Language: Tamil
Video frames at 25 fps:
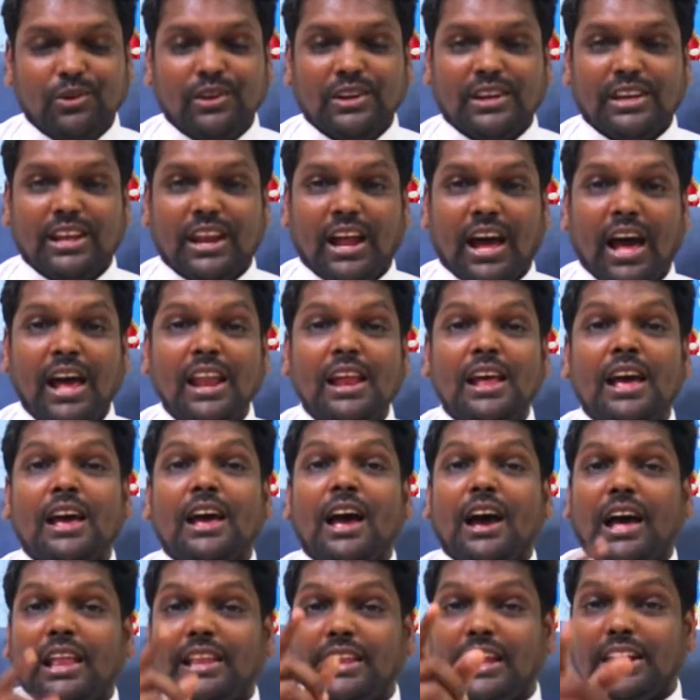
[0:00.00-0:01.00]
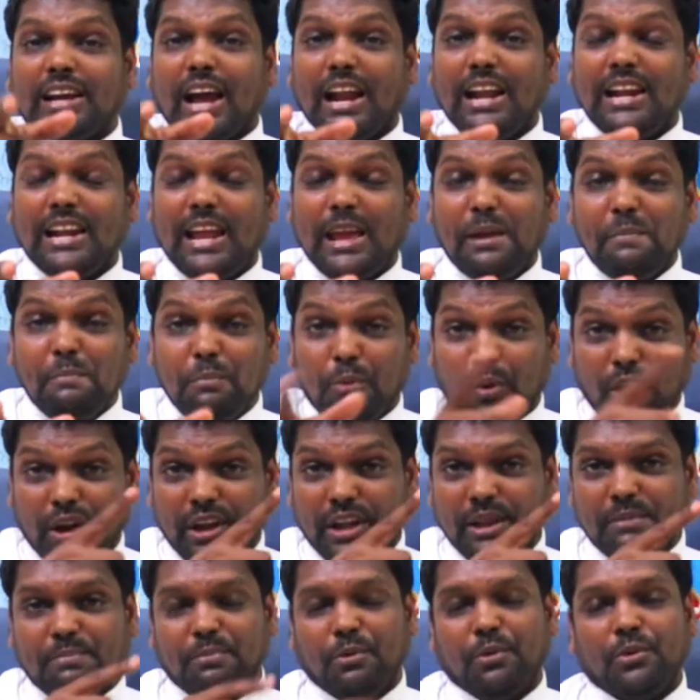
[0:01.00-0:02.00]
சொல்லுகிறார் அந்த கல்லை
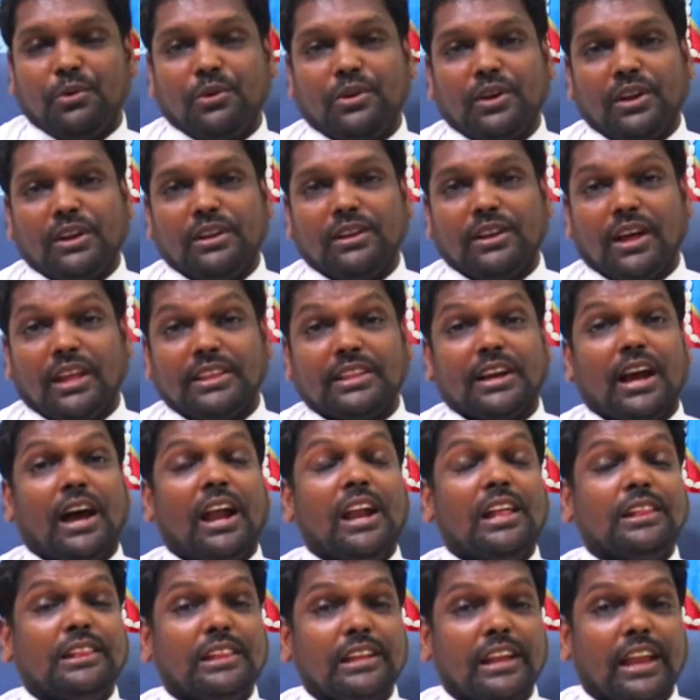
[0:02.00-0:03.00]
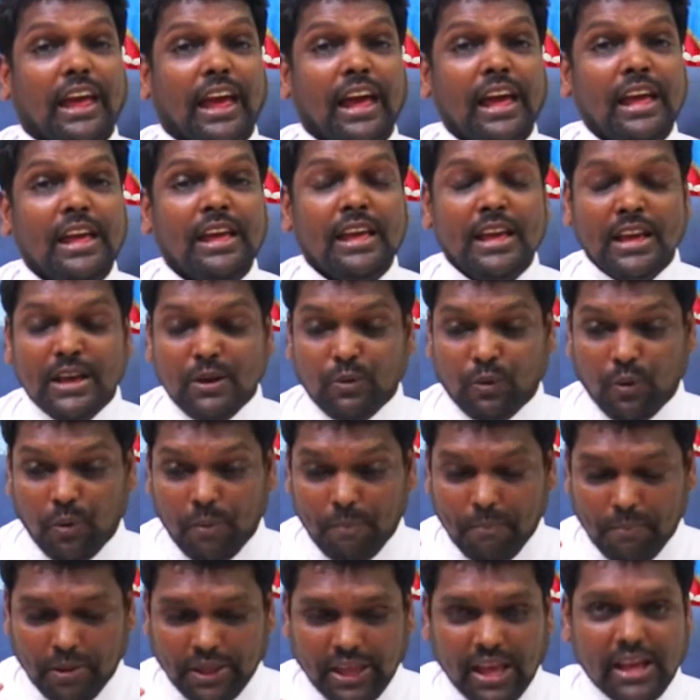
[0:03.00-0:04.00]
புரட்டி போடுங்கள் அந்த காலத்தில்
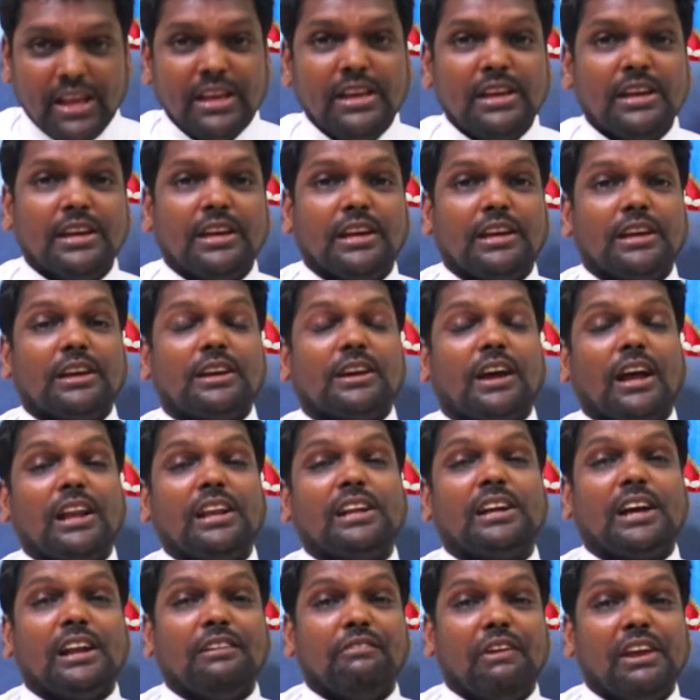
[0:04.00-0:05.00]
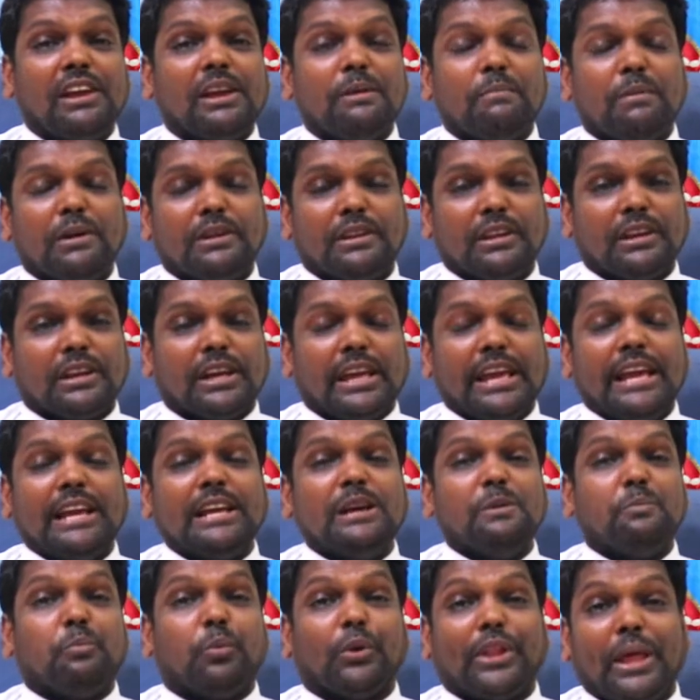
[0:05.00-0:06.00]
எங்கு கல்கள் வைக்கப்பட்டிருக்க
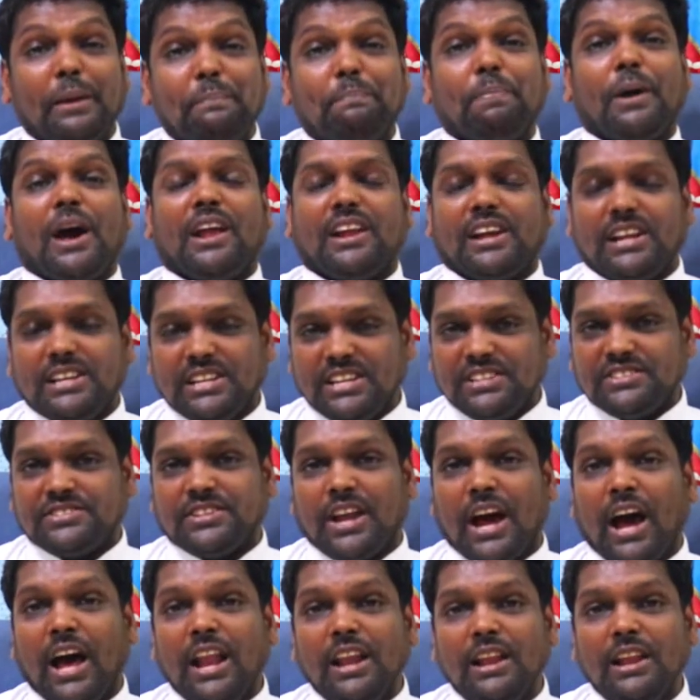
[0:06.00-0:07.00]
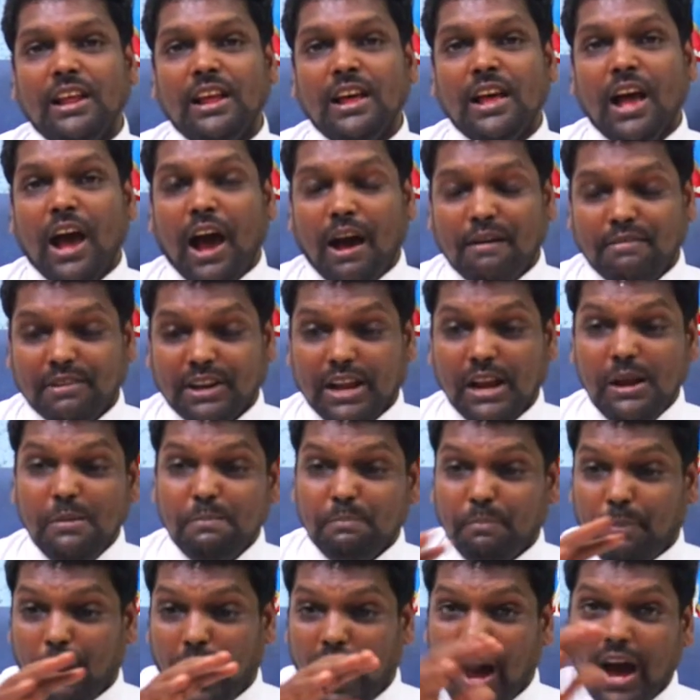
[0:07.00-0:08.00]
எங்கு புதைப்பார்கள் என்றால் அவர்கள்
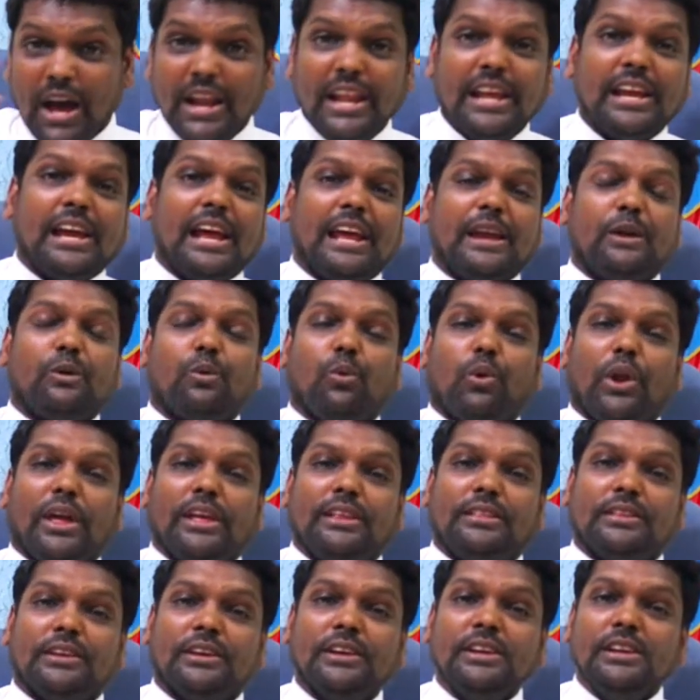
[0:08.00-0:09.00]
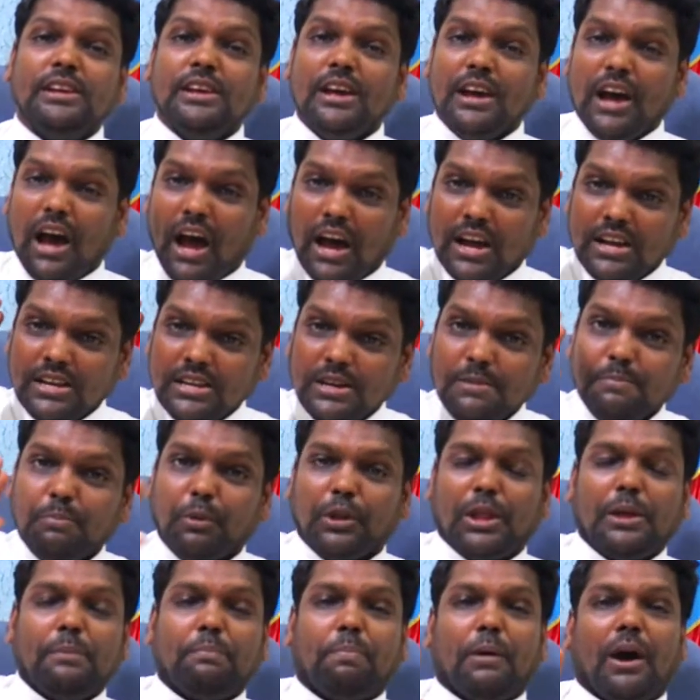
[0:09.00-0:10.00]
பாறைகை குடைந்து அங்கு
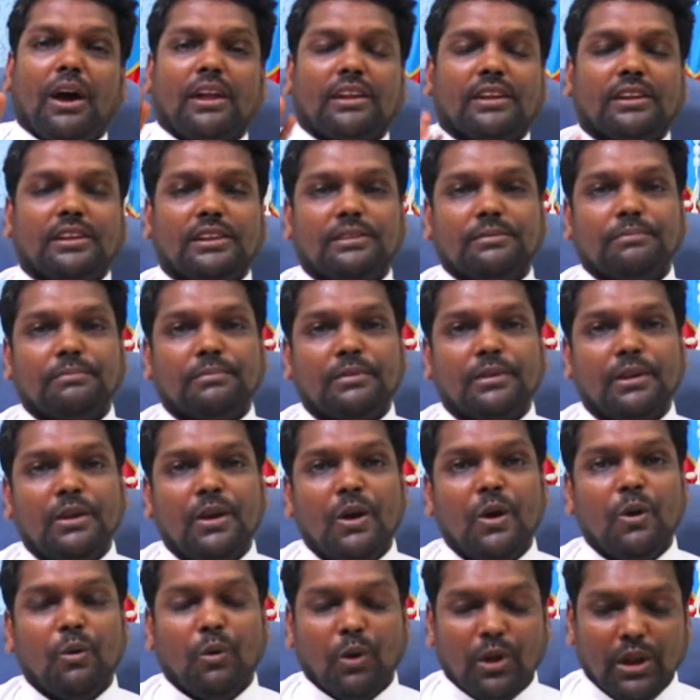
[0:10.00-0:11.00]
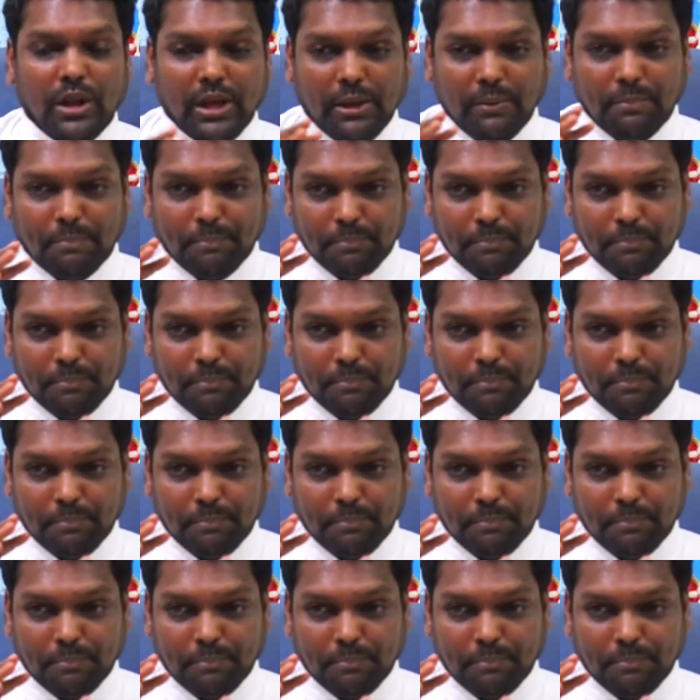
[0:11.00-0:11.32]
புதைப்பார்கள் ஒரு